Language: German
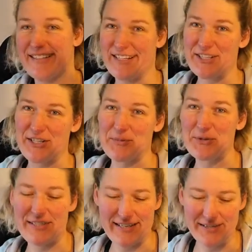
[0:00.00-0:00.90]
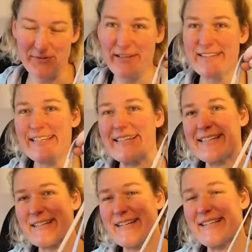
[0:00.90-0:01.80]
Das Schnittmuster ist
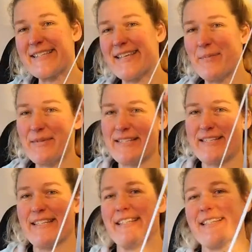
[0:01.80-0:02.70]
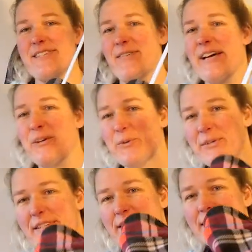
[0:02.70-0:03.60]
fertig. Es gibt es jetzt in zwei
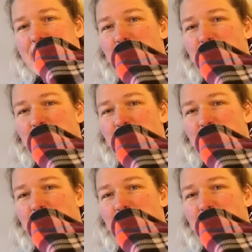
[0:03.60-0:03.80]
Größen.